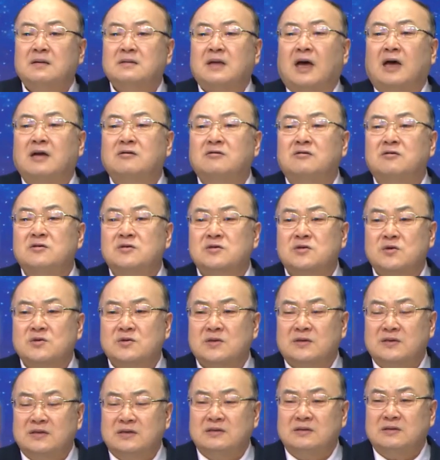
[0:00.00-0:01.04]

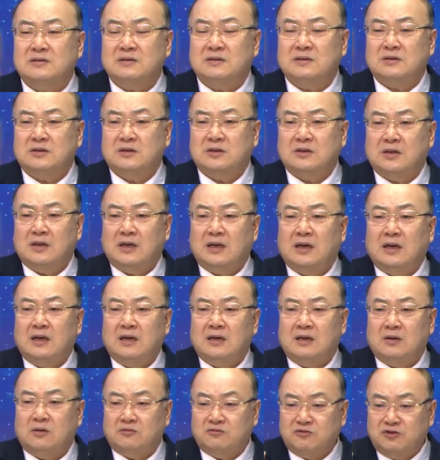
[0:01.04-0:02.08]
단군조선은
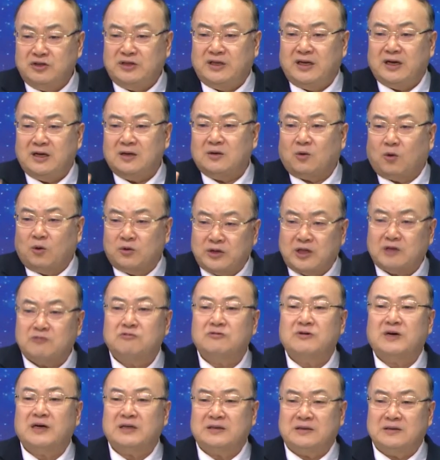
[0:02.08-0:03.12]
위대한 고대
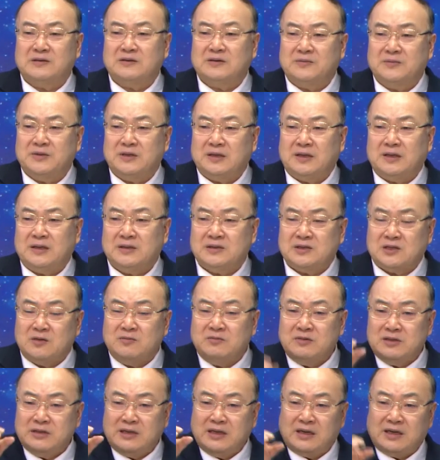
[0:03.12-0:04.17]
국가였던 겁니다.
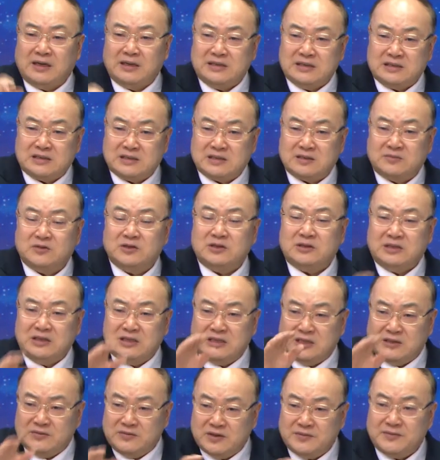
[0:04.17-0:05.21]
천문대가 있으면
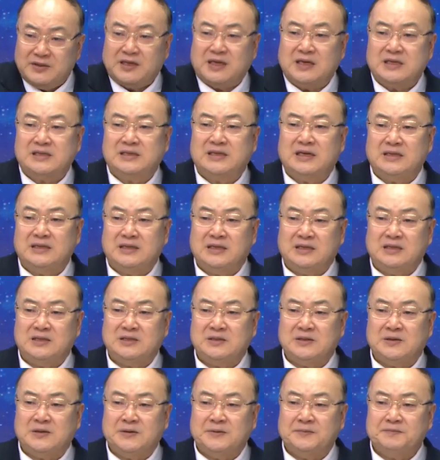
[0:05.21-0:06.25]
임금님이 계시다는
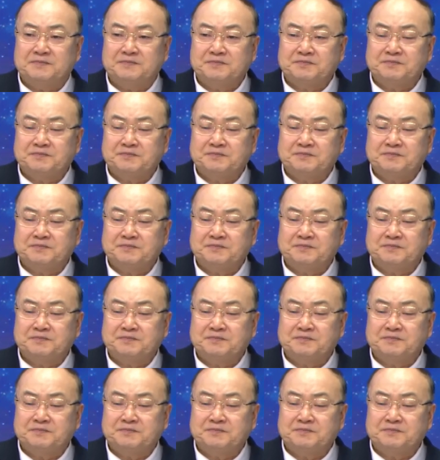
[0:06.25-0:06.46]
얘기죠.